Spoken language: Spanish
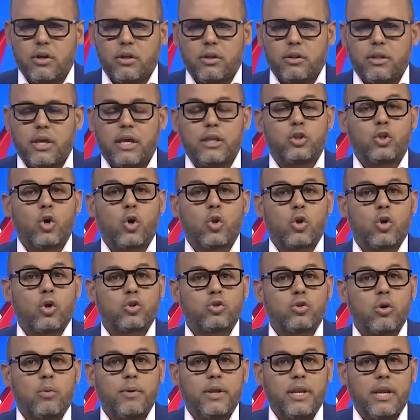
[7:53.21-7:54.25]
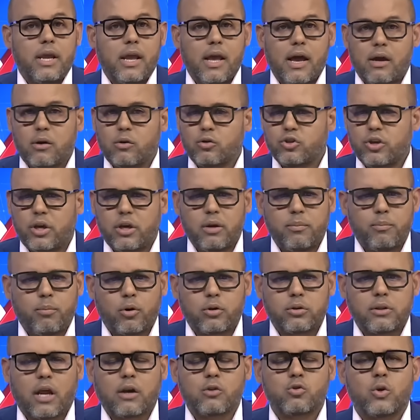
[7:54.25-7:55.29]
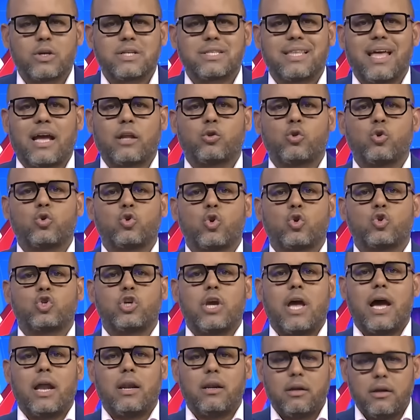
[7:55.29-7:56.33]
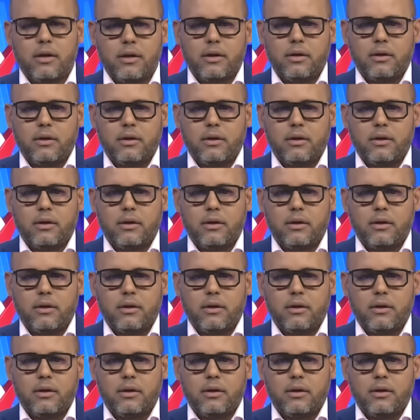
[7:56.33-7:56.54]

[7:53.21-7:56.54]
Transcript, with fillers: de todos los dominicanos sin importar su estatus social.